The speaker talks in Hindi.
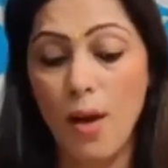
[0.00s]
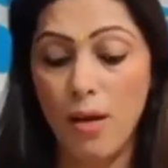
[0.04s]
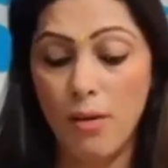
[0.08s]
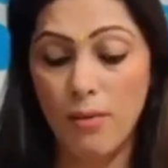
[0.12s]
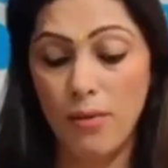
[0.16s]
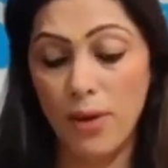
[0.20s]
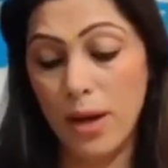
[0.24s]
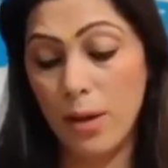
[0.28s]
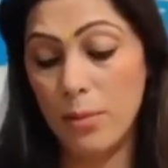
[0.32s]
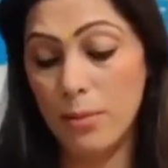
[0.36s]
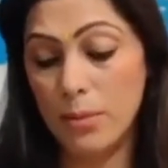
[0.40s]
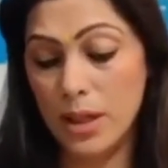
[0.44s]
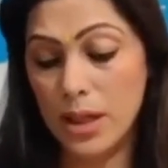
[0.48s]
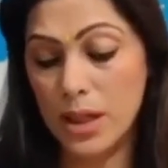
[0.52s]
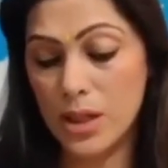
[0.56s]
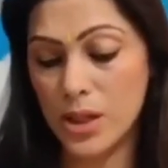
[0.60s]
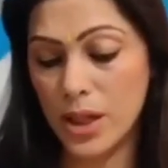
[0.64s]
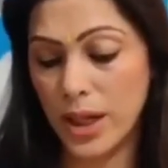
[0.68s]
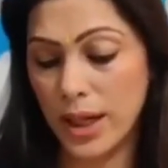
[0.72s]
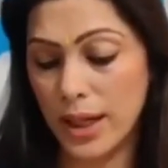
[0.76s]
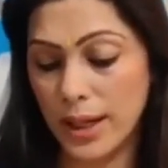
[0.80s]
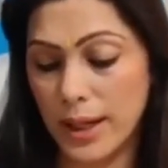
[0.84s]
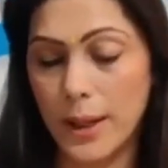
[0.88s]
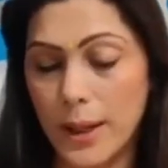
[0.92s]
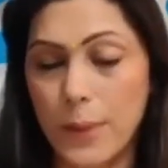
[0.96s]
वह मिल
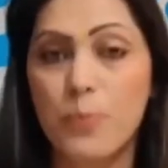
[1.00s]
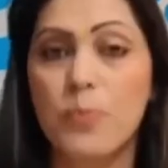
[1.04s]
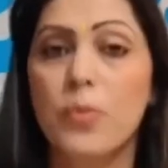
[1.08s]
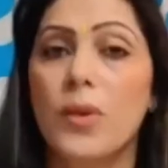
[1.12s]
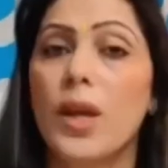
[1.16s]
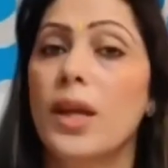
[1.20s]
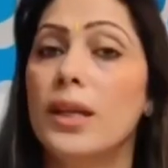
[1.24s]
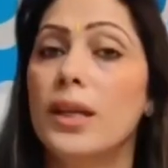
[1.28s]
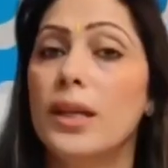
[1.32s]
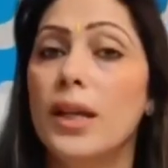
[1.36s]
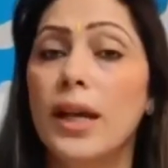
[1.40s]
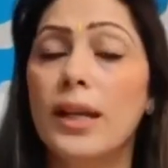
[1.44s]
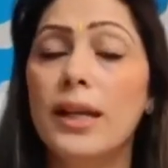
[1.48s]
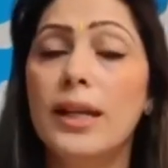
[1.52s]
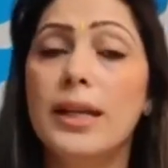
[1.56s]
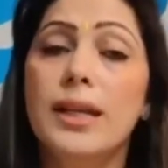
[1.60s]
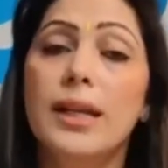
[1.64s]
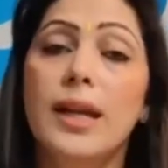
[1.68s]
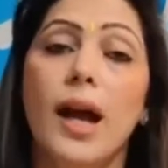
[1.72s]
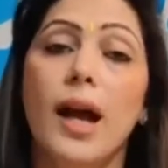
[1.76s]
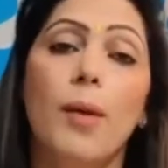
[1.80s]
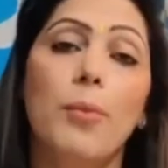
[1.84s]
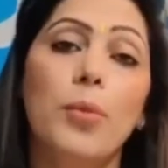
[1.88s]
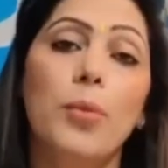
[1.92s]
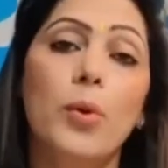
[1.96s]
जाएंगे यानी कि
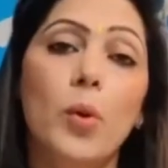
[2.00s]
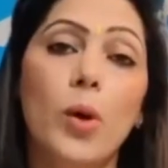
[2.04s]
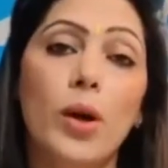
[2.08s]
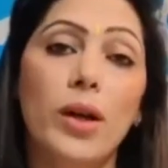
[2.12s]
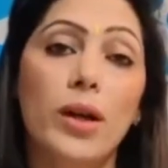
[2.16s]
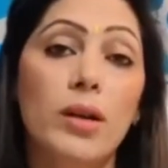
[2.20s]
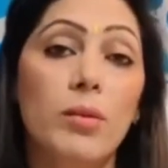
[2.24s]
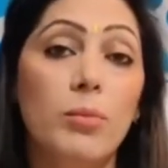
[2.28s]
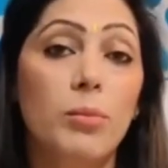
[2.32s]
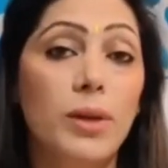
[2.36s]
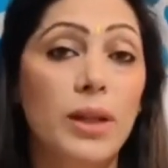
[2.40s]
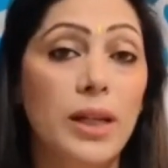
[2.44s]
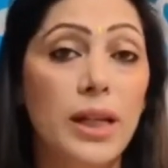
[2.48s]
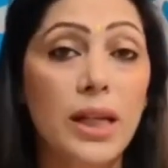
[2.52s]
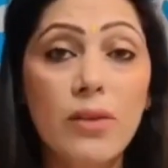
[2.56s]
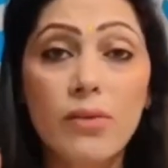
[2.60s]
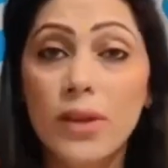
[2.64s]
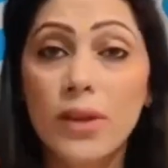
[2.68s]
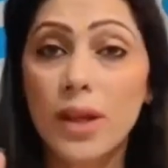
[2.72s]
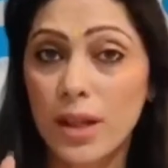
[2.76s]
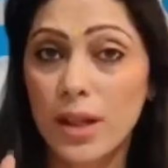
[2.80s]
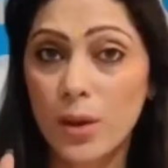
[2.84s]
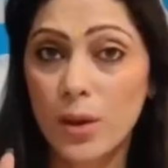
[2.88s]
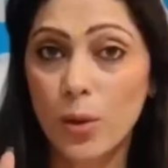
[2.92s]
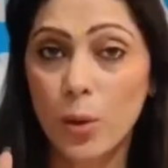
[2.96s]
आपको अगर बिलीव
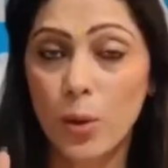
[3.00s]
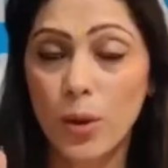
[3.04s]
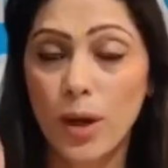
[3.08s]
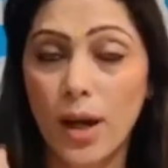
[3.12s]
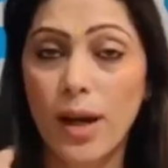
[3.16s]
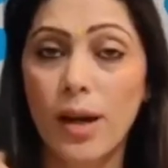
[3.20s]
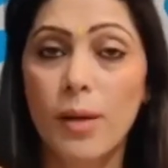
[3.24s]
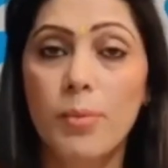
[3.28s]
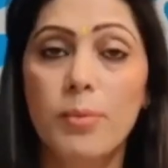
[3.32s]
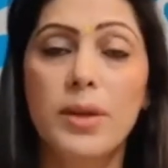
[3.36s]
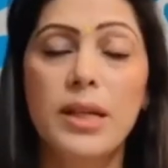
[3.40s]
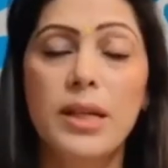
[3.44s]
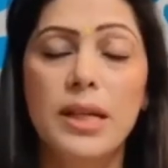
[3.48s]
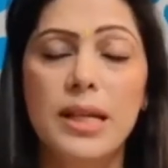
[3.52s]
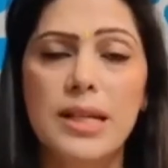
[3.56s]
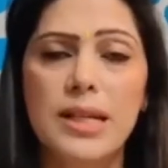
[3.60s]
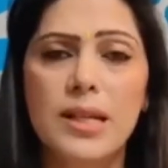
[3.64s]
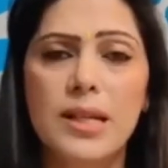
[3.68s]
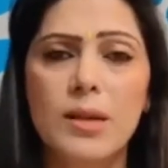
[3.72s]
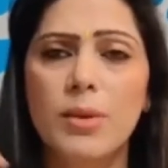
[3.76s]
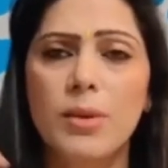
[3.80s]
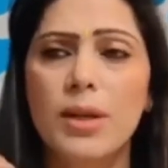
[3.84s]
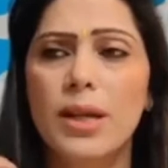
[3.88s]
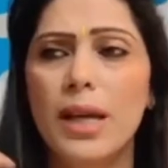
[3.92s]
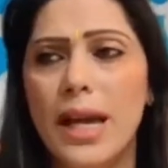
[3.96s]
नहीं हो रहा आपने
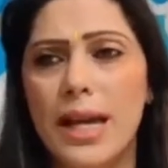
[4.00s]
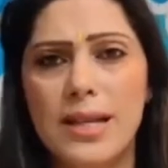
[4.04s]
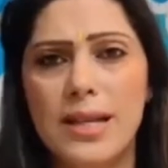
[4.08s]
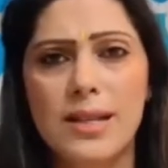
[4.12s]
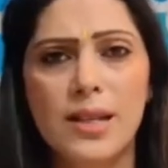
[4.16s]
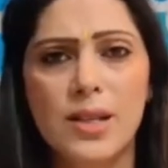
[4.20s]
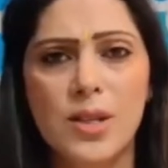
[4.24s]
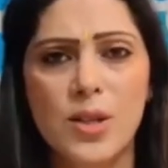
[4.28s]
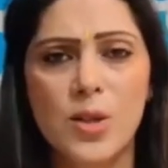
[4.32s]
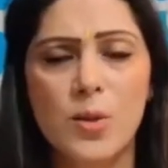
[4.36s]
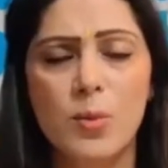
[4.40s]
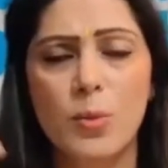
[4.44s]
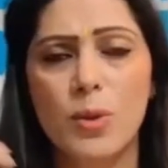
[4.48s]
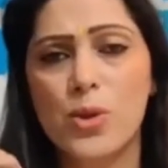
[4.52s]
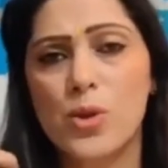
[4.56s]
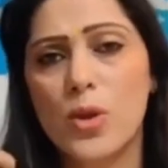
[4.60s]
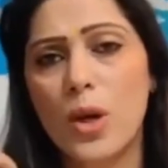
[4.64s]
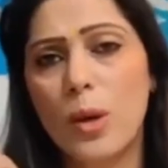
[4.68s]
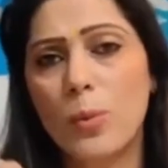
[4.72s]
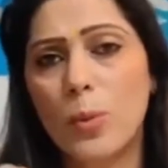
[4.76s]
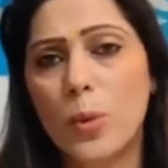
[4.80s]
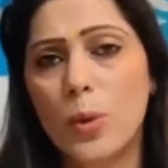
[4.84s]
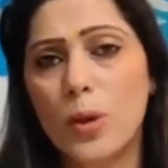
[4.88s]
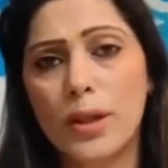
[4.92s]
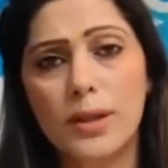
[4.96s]
किसी भी ऐसी चीज़ पर जो
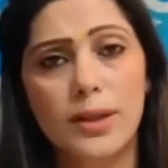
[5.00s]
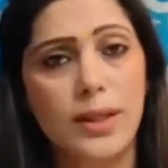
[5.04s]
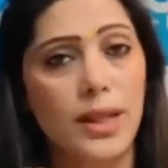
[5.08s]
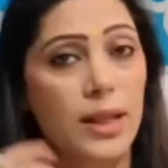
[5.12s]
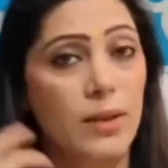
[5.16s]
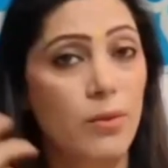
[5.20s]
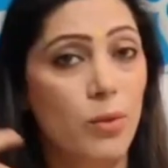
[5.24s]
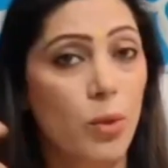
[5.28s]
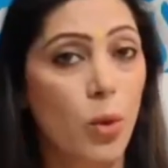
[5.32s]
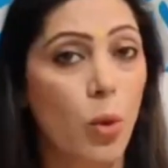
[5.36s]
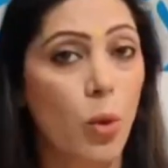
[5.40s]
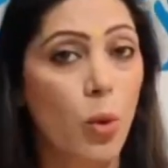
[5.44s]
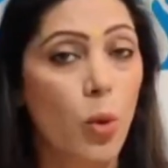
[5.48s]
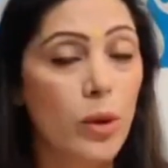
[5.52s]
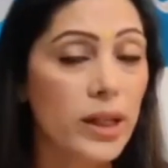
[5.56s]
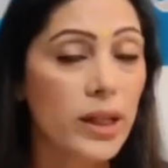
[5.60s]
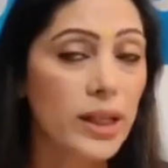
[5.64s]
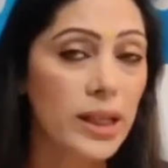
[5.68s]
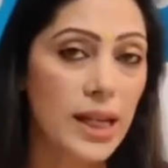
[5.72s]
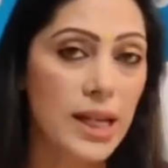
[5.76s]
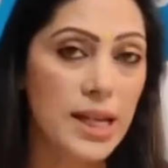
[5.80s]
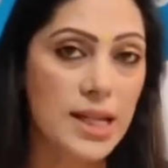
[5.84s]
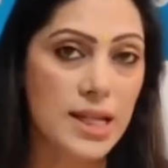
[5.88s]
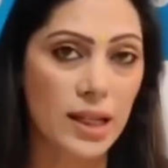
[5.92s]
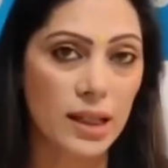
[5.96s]
आपको लगता है कि वो हो ही
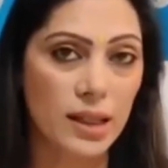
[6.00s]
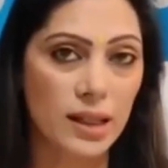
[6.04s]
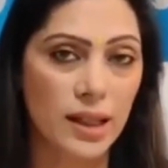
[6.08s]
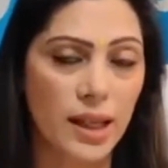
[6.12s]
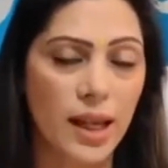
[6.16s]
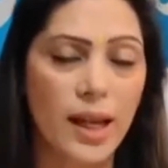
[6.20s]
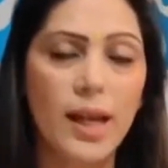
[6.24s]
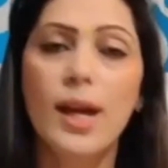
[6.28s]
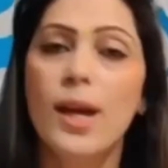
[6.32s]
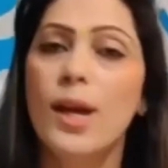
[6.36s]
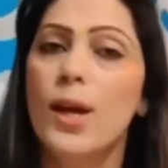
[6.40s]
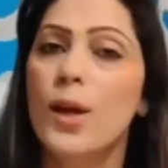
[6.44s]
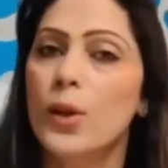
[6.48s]
नहीं सकती है